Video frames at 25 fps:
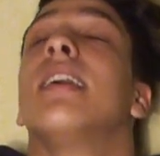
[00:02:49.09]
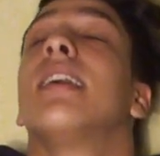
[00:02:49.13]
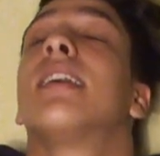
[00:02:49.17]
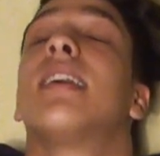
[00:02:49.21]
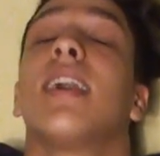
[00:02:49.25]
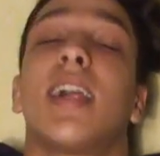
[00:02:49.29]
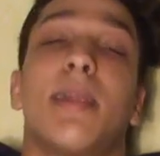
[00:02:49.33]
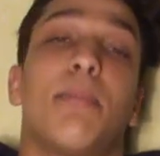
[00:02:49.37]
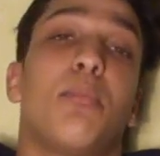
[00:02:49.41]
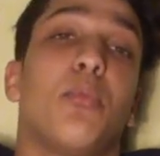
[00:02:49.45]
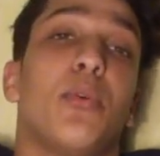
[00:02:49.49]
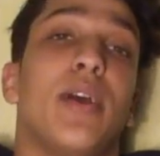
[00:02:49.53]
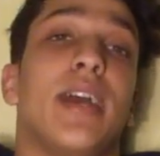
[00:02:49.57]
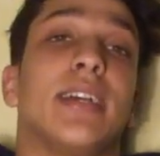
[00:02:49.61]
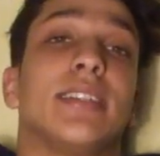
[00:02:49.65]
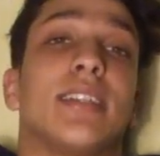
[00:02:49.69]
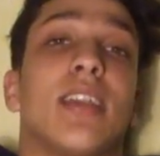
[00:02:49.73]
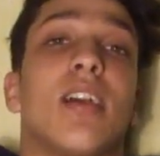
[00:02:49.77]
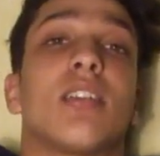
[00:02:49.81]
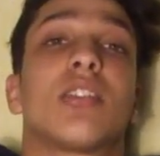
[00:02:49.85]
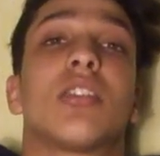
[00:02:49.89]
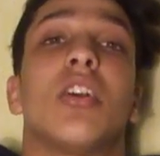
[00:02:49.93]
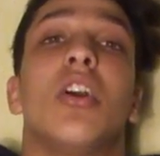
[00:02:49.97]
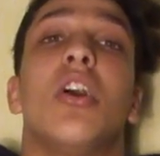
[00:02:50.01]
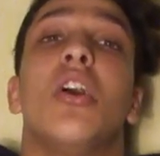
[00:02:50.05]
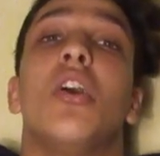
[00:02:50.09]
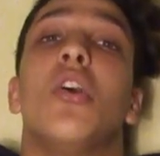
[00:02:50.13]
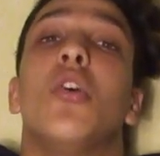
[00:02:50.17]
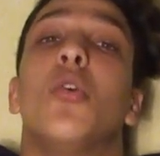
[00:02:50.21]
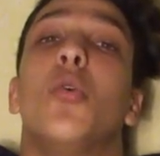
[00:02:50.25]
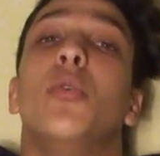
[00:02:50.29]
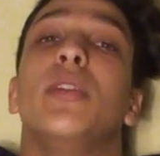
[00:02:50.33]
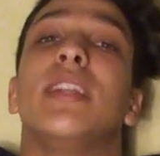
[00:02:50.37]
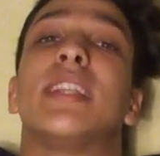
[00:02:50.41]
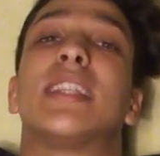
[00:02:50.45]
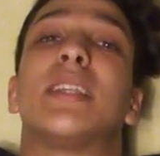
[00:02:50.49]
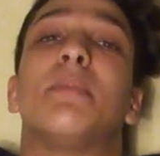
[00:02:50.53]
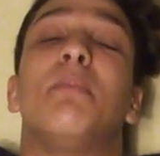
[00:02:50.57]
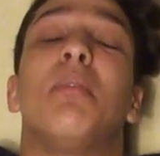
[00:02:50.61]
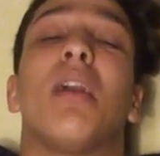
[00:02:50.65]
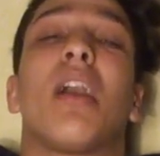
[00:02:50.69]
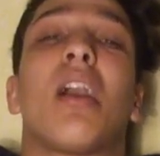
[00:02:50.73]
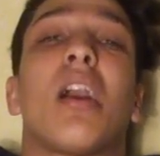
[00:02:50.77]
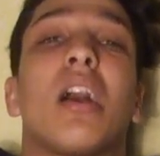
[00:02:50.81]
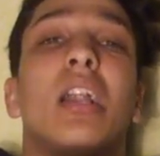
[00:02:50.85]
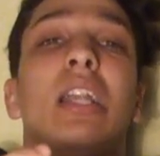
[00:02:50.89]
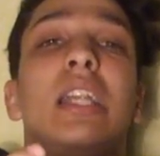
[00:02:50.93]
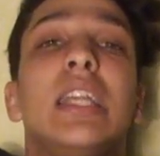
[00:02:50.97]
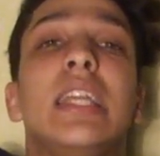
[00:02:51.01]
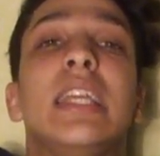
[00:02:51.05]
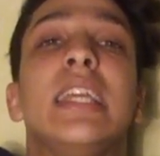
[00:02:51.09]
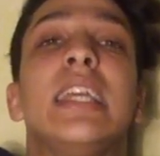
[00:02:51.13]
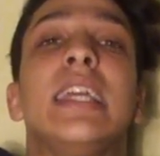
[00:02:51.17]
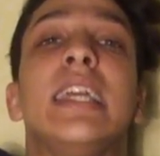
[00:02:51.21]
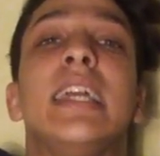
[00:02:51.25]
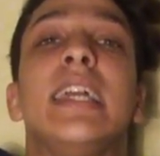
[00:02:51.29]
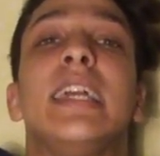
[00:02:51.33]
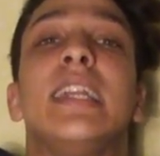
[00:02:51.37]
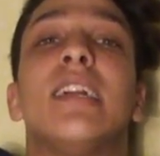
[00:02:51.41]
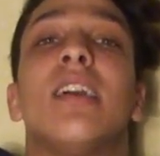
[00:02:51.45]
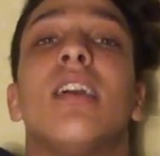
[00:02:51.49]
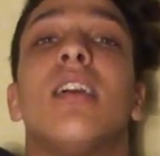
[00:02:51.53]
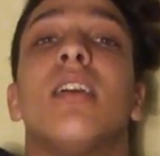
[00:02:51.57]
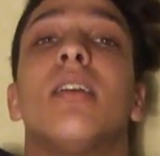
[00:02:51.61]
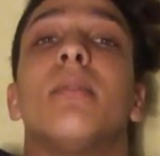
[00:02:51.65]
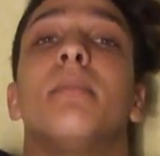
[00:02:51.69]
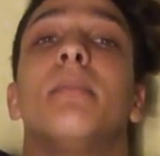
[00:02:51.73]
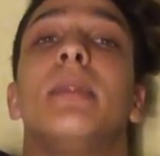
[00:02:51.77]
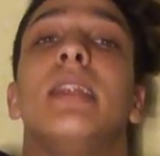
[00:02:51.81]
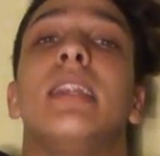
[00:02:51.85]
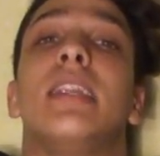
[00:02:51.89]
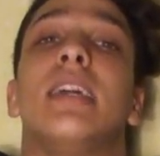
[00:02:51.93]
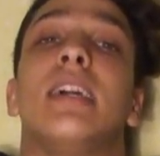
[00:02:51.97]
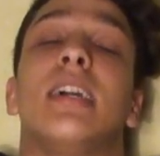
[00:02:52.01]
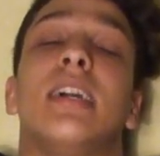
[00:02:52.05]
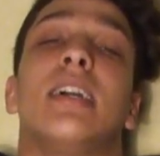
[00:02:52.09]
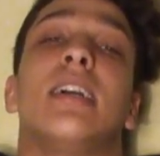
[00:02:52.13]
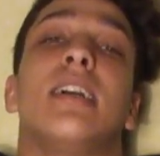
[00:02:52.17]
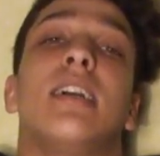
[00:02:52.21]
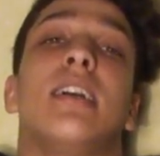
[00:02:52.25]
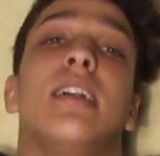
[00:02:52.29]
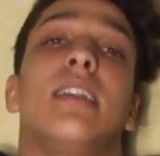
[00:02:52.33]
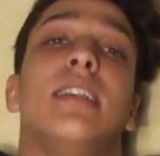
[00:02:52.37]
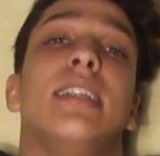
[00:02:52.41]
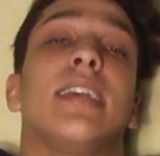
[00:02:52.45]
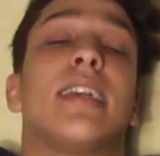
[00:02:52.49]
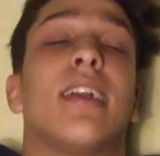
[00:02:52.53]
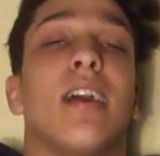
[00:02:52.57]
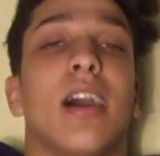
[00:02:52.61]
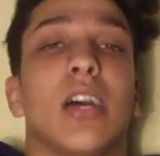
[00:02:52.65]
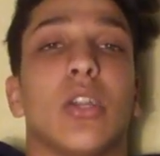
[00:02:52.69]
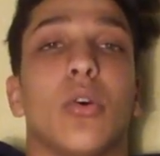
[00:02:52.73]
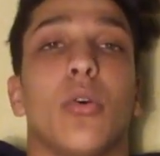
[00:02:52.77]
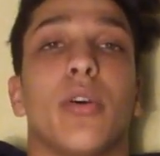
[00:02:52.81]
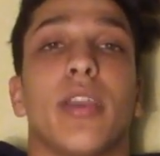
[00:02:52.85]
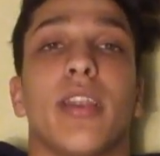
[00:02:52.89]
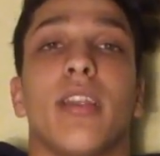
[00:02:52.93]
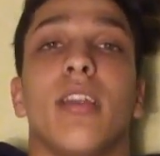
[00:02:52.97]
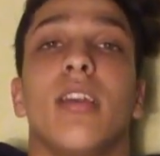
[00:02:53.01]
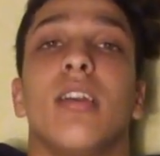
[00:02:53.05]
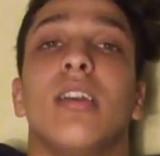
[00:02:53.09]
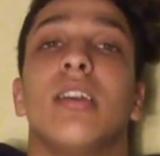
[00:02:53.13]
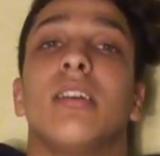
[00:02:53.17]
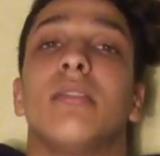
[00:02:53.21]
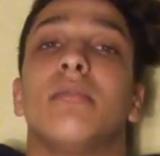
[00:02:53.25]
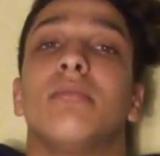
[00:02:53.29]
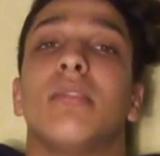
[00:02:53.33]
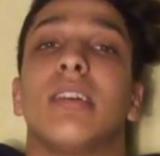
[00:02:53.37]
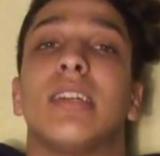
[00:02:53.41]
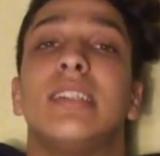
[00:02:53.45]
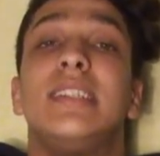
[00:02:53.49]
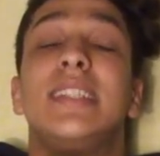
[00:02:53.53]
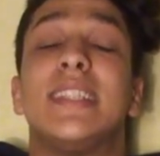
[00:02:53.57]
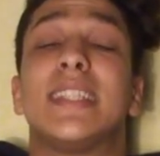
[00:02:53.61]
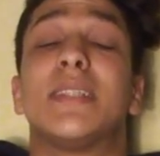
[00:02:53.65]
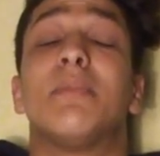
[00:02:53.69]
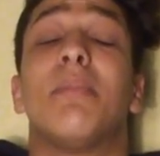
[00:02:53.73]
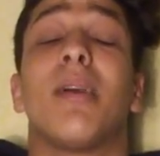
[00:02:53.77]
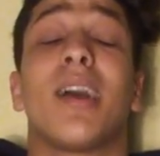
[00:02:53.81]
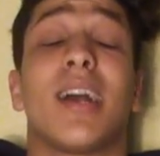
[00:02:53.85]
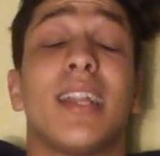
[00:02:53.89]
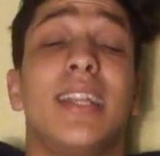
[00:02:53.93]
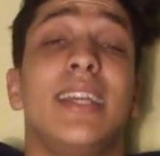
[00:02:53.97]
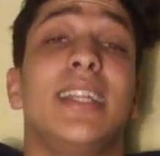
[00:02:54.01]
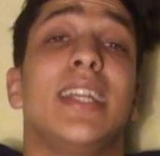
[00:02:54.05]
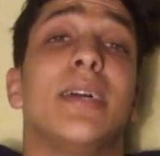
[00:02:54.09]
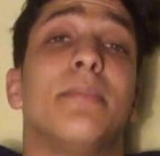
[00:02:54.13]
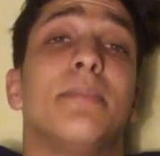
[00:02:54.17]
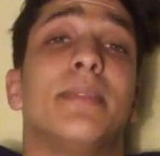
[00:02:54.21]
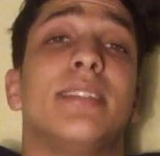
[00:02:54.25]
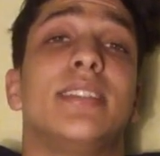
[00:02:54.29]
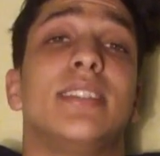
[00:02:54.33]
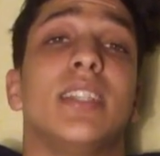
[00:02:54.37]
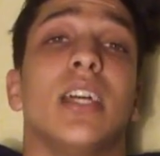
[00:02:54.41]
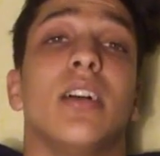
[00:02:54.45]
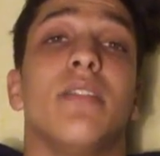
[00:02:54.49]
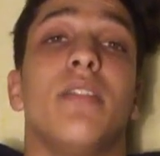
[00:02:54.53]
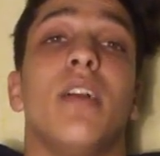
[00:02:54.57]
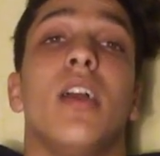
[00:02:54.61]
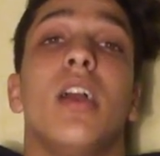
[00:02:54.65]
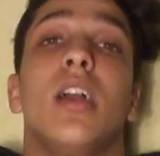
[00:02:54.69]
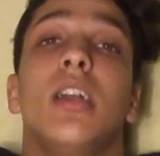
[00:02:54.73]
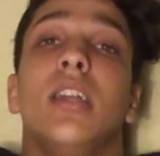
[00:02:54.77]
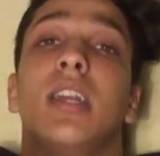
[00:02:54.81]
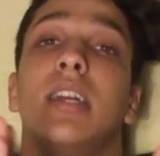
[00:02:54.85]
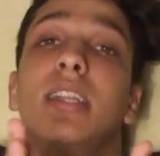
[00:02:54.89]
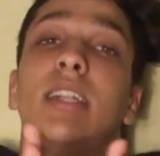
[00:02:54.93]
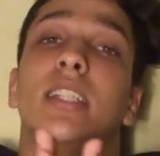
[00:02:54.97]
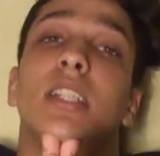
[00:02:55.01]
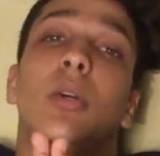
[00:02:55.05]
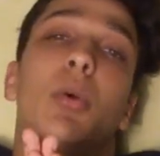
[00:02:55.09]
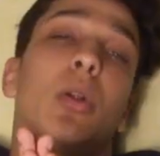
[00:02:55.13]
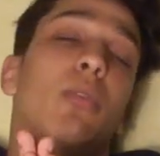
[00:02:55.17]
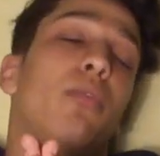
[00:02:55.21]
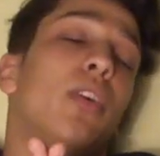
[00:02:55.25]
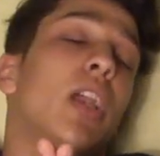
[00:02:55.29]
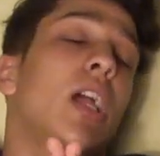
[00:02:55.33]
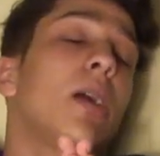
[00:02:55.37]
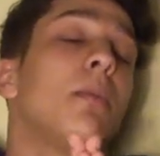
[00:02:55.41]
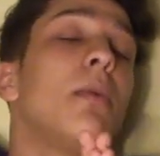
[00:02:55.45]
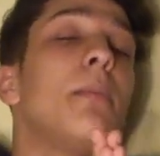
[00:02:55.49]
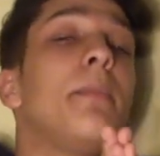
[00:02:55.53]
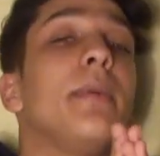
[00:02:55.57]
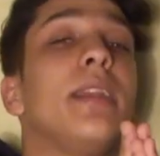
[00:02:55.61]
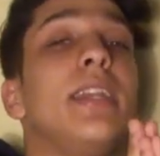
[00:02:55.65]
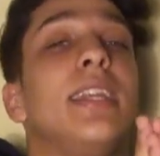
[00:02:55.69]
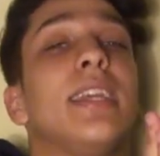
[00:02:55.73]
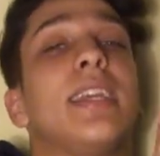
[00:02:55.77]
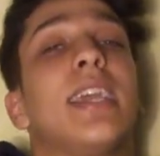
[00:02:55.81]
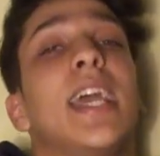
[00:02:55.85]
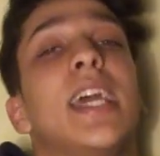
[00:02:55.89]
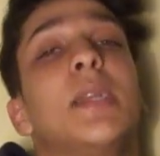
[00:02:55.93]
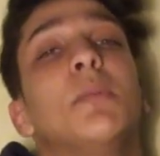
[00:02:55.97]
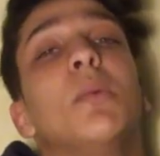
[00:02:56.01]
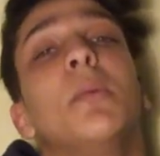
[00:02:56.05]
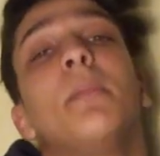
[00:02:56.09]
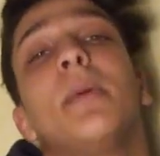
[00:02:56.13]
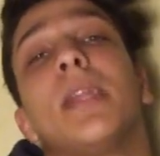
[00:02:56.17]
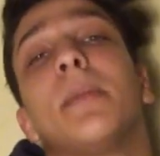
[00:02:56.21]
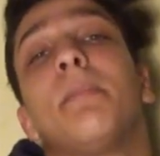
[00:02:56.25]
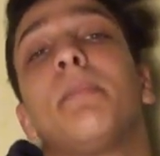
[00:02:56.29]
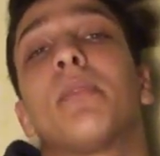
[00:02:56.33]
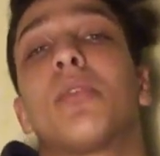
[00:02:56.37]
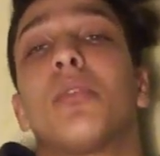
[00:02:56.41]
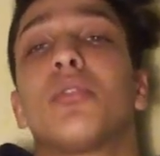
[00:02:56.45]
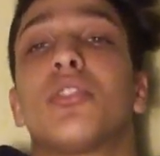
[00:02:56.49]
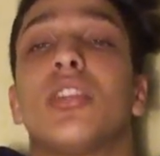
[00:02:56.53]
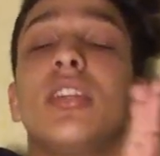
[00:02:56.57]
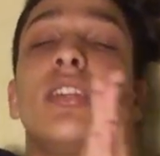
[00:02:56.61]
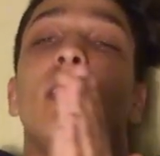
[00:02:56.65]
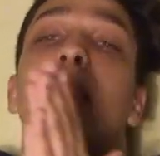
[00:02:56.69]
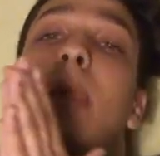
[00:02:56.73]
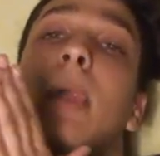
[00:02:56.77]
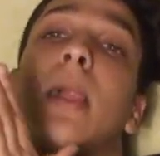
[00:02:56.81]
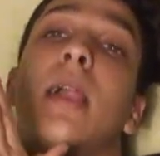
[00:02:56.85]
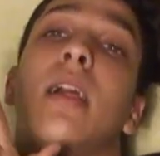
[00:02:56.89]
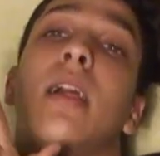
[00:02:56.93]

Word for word: كربوهيدرات ونسبه قليله من لي كالوري نسبه قليله بزاف يعني هذا هو الفرق ما بين اللي كاين ما بين البروتين